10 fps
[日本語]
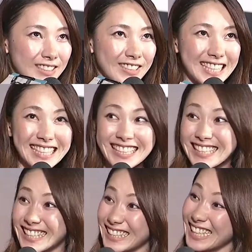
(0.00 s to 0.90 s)

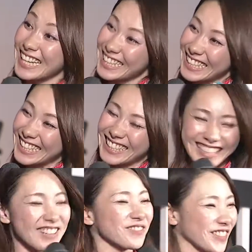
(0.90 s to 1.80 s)

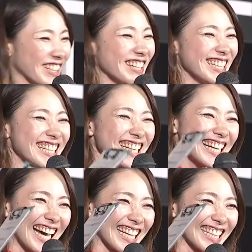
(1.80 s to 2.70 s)
クイーンレディースチャンピオンは
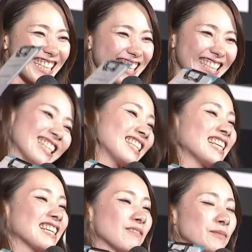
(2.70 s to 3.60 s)
い、
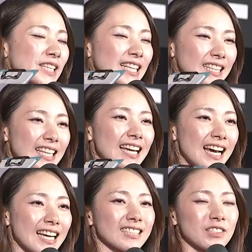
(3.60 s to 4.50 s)
に向かって、
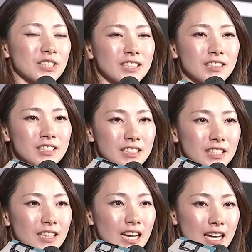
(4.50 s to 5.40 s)
はい、少しず
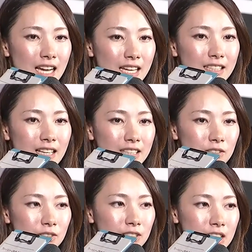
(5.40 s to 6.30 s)
つはい、あ
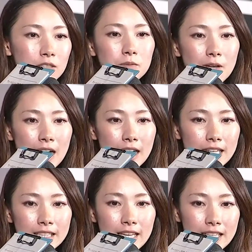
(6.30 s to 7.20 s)
のリズムは上
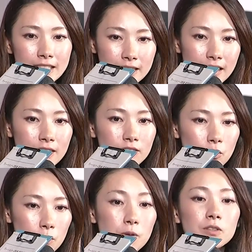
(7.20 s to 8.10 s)
げていってる
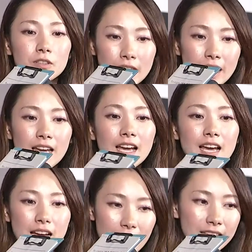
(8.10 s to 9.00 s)
と思うので、
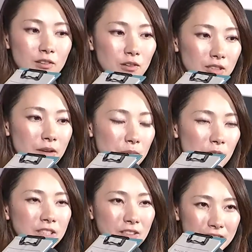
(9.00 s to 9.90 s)
はい、はい、ここで
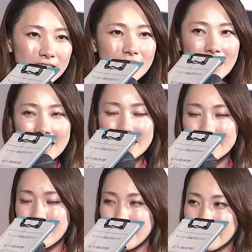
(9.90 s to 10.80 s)
もう一つ上げれ
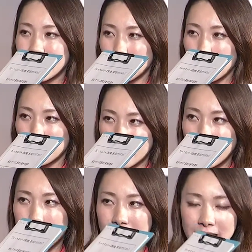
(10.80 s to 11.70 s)
たらいいなと思って
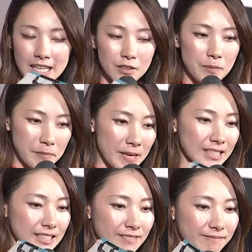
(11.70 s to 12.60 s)
頑張りたいと思います。